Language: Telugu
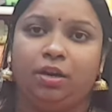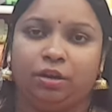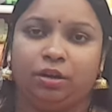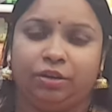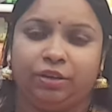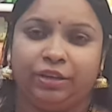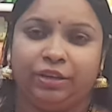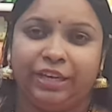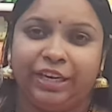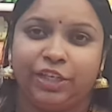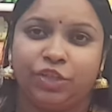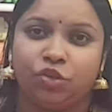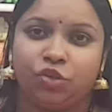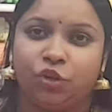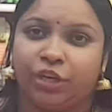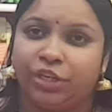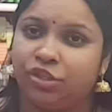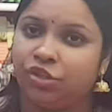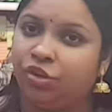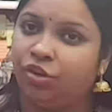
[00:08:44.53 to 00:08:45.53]
నీరెస్ట్
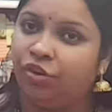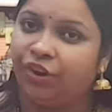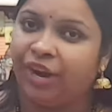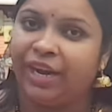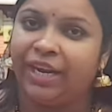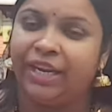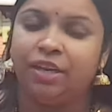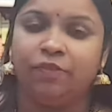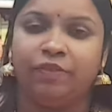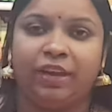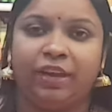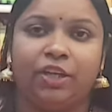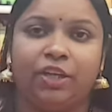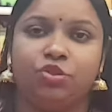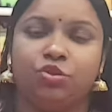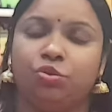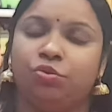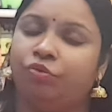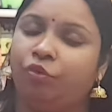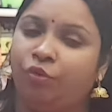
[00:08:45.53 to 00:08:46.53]
లొకేషన్లో ట్రైనింగ్కి
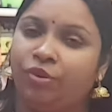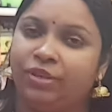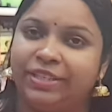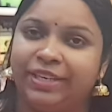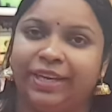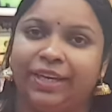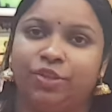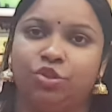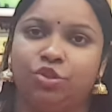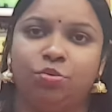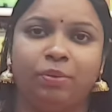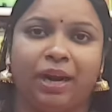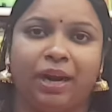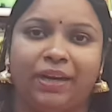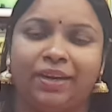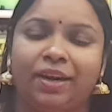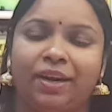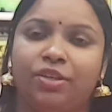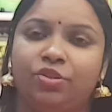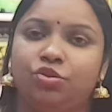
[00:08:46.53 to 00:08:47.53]
వెళ్ళొచ్చు ఫోన్ చేయొచ్చు
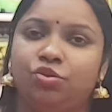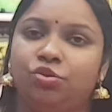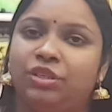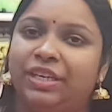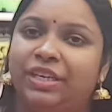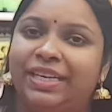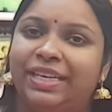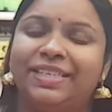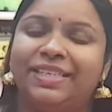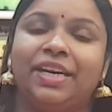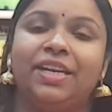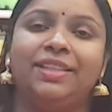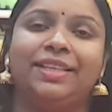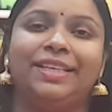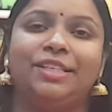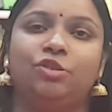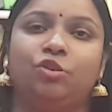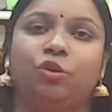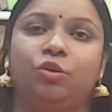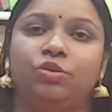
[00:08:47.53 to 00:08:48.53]
మాట్లాడచ్చు డీటెయిల్స్ అన్నీ
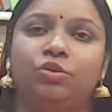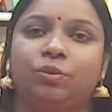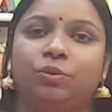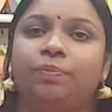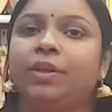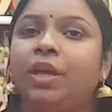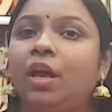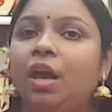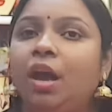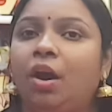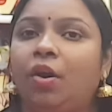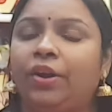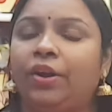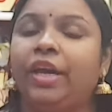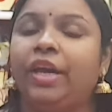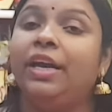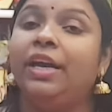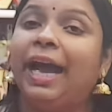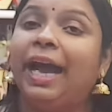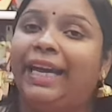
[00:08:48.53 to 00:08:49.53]
తీసుకోవచ్చు ఓకే
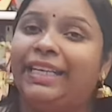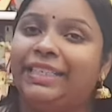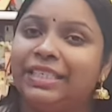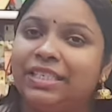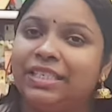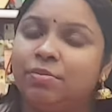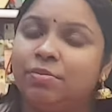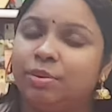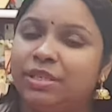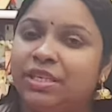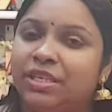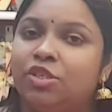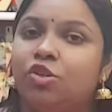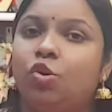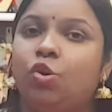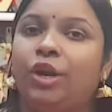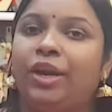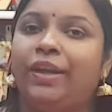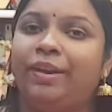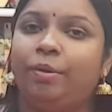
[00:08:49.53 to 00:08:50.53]
ఎగ్జిస్టింగ్ బిజినెస్లో
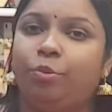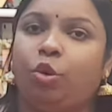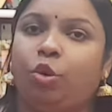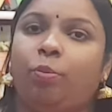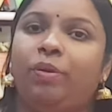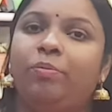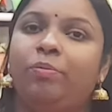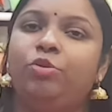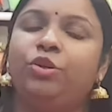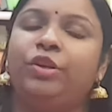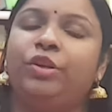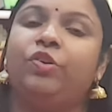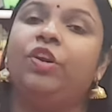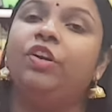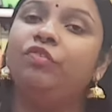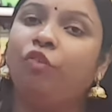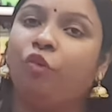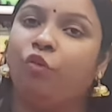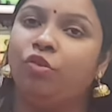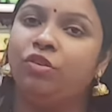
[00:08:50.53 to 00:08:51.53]
కూడా ఏమైనా ప్రాబ్లం ఉంటే కూడా
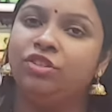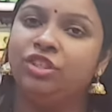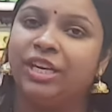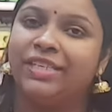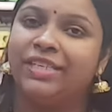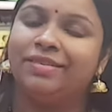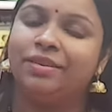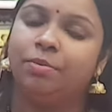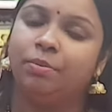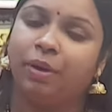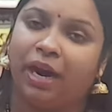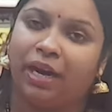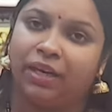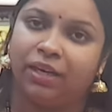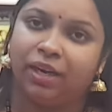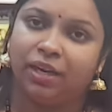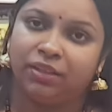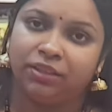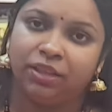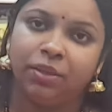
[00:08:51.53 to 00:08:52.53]
ఫోన్ చేస్తే
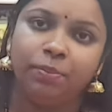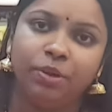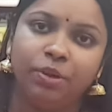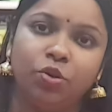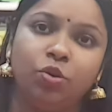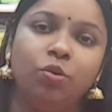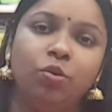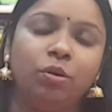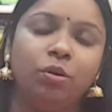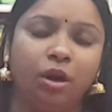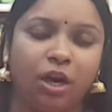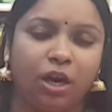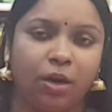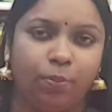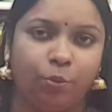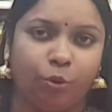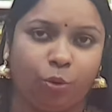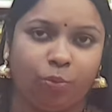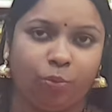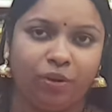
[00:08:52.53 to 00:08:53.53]
మాట్లాడితే మీకు అక్కడ
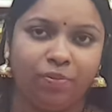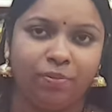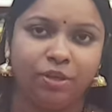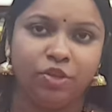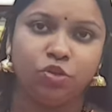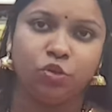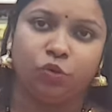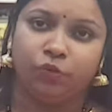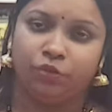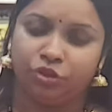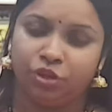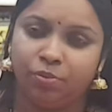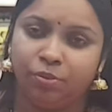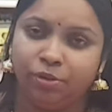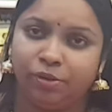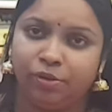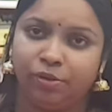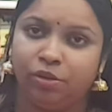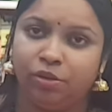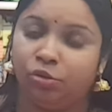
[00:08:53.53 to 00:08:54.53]
ప్రాబ్లమ్కి సొల్యూషన్
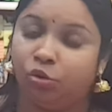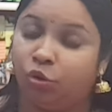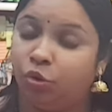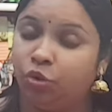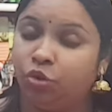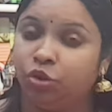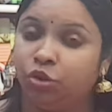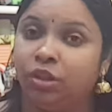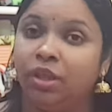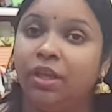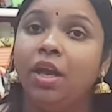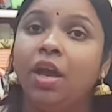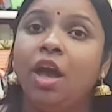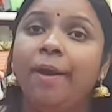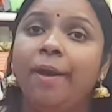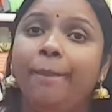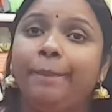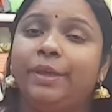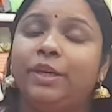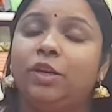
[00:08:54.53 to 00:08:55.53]
దొరుకుతుంది
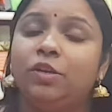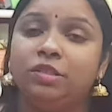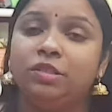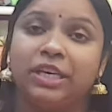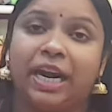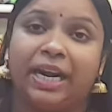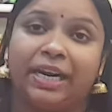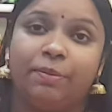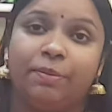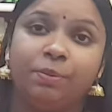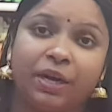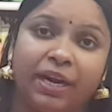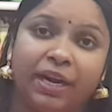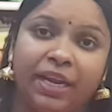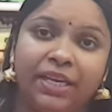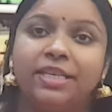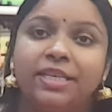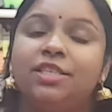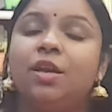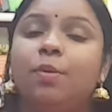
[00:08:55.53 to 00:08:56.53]
బికాస్ స్టార్టప్
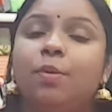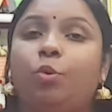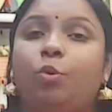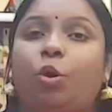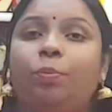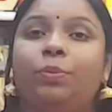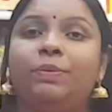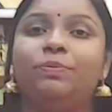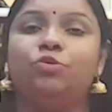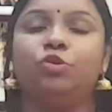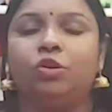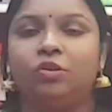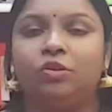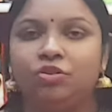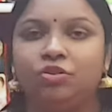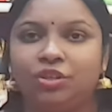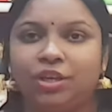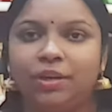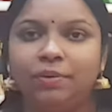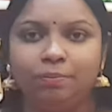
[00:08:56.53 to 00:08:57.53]
క్లినిక్ ఈజ్ ఎ ప్రాబ్లమ్
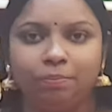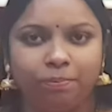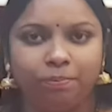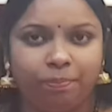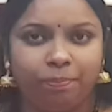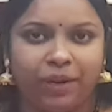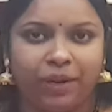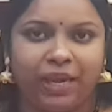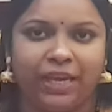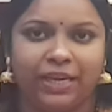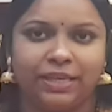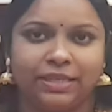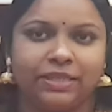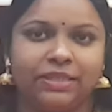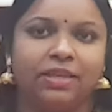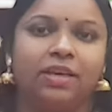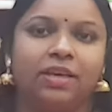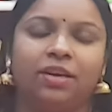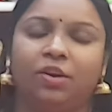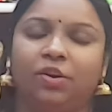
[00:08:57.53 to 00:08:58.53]
సొల్యూషన్ ప్లేస్
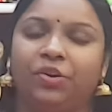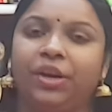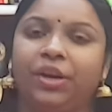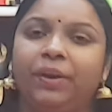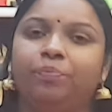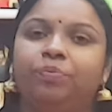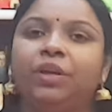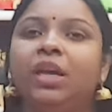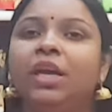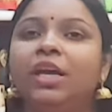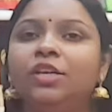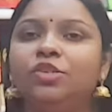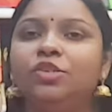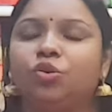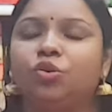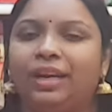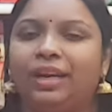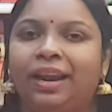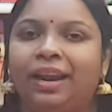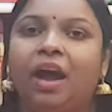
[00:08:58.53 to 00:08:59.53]
ఓకే సో
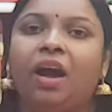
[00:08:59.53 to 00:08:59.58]
ఇలా